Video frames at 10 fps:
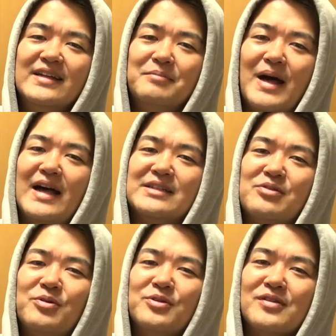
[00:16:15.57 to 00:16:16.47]
まあそ
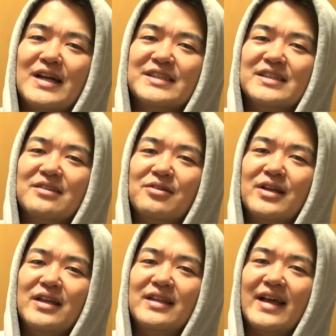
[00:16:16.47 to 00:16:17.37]
れほどの価値がど
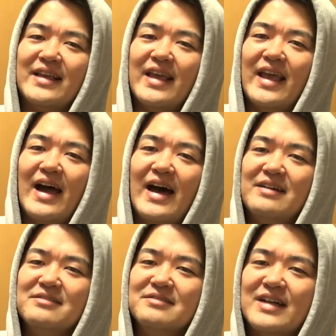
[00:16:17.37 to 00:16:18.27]
れだけ
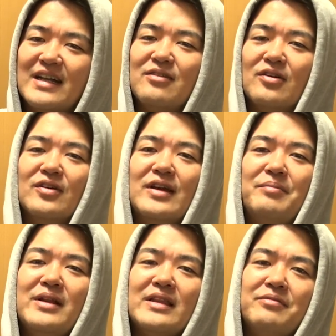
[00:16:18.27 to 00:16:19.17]
あるかとやっ
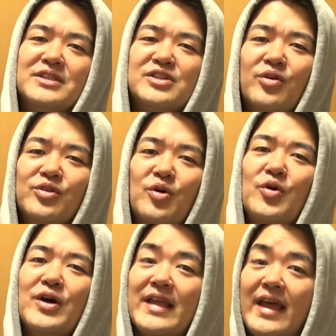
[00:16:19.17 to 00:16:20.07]
ぱりねフィジコンの
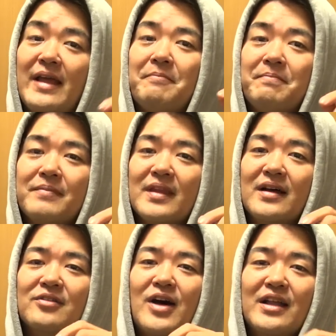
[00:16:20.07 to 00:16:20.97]
方がね
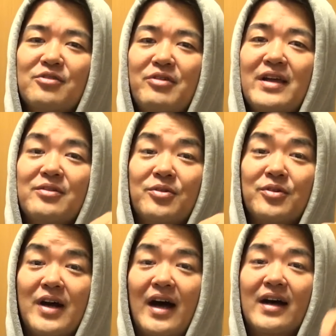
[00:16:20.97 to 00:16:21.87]
あのハードウェアの
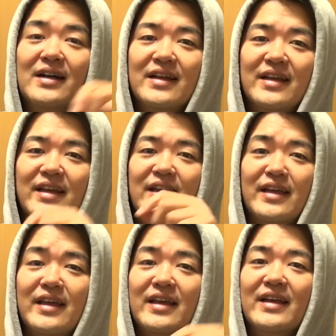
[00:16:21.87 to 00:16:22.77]
方が
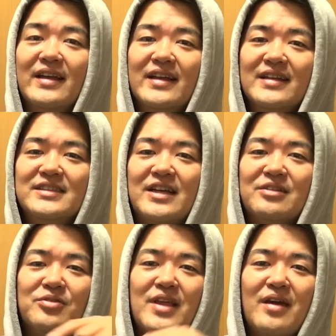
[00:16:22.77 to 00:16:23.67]
えーちゃ
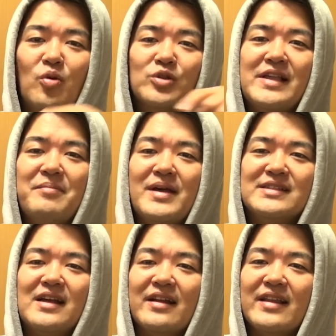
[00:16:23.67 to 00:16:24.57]
んとね、押せま
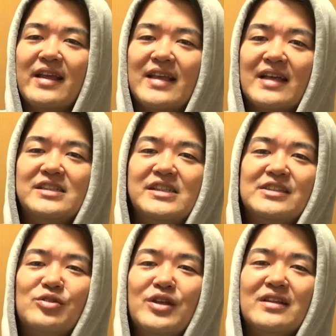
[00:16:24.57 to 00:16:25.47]
すからね、
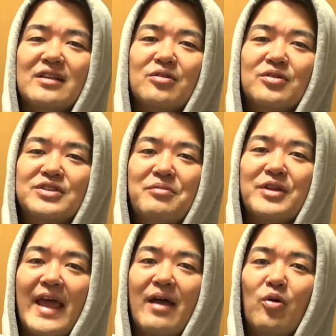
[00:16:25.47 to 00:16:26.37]
タッチスクリーンってどうしても
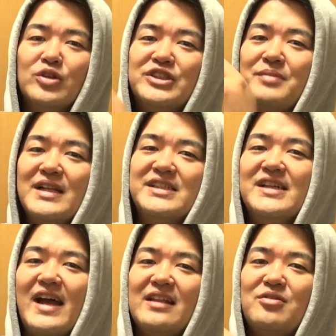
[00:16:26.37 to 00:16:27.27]
ね、押し間
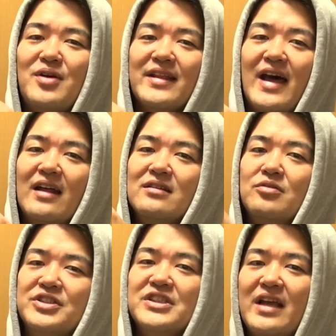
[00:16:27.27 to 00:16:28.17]
違いとかね、反
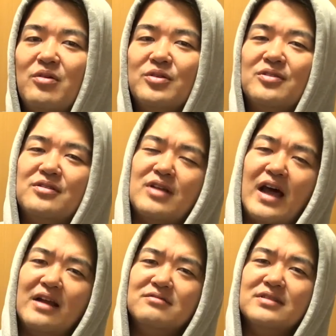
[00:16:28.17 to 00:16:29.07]
応しないことっていうの
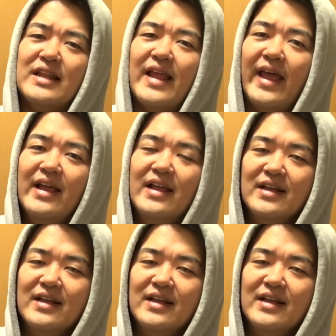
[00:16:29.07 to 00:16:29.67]
あるんでね、